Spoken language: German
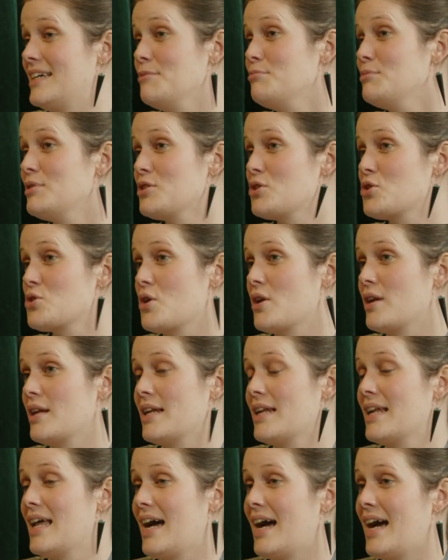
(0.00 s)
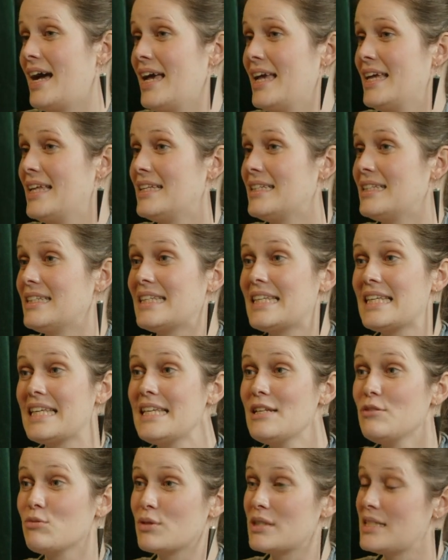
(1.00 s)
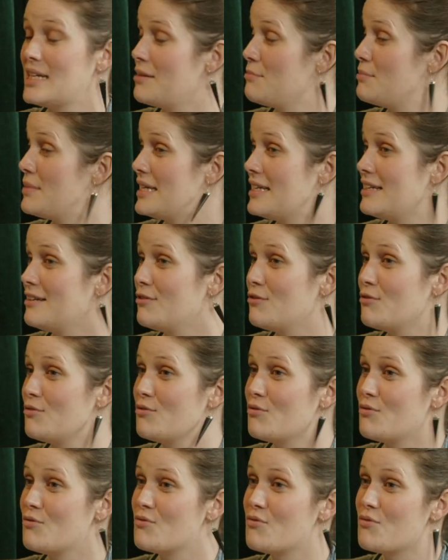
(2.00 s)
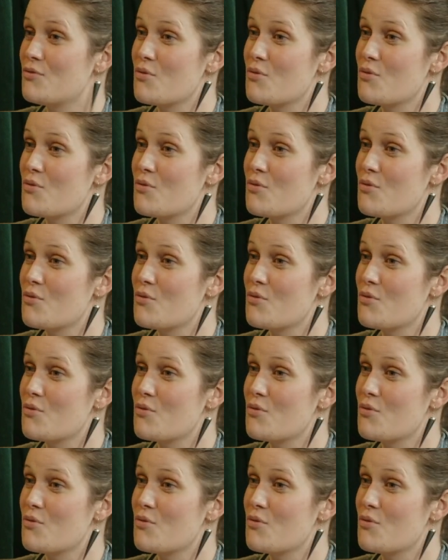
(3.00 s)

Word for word: Gibt es schon einen Kinotermin,